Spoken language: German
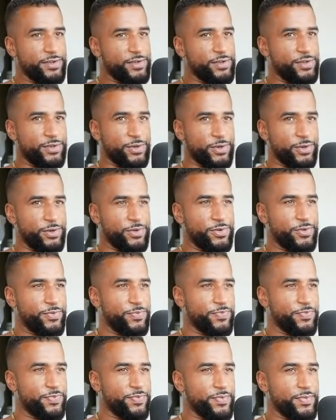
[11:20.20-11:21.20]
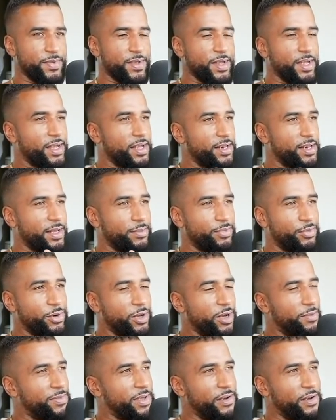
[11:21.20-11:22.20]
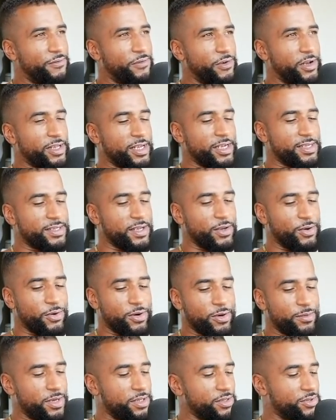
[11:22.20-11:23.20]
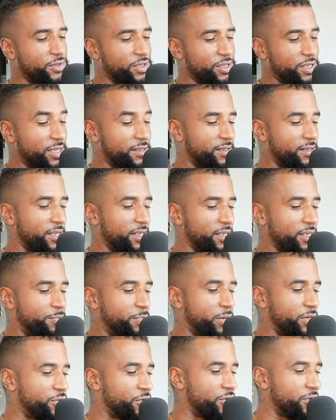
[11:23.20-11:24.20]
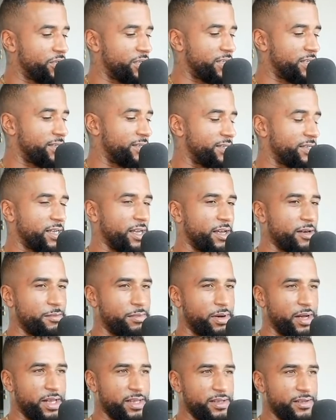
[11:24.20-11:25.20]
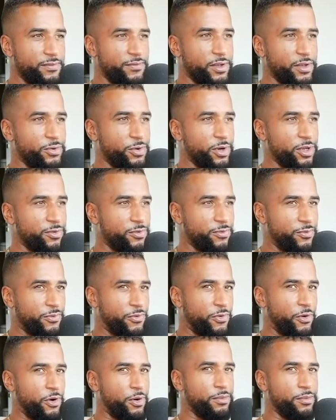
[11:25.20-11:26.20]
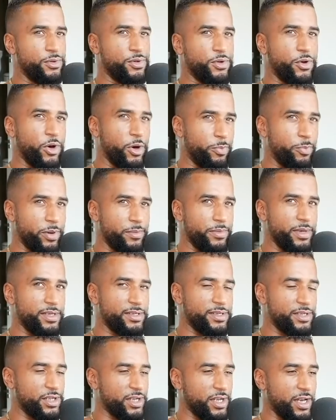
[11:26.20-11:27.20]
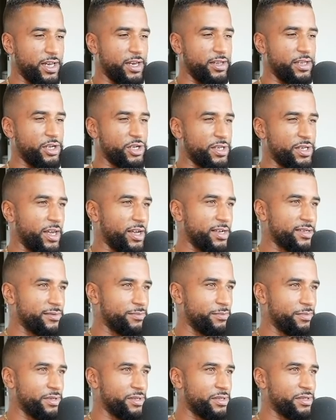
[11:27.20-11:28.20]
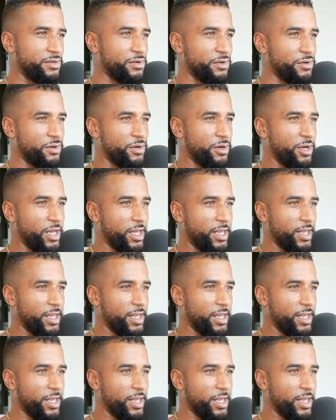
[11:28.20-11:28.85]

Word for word: So. Der Bruder am Telefon hat gestern auch gemeint, so, ich hätte ich persönlich hätte dich gerne behalten, weil du halt form- und körpermäßig einer der stärksten bist, so.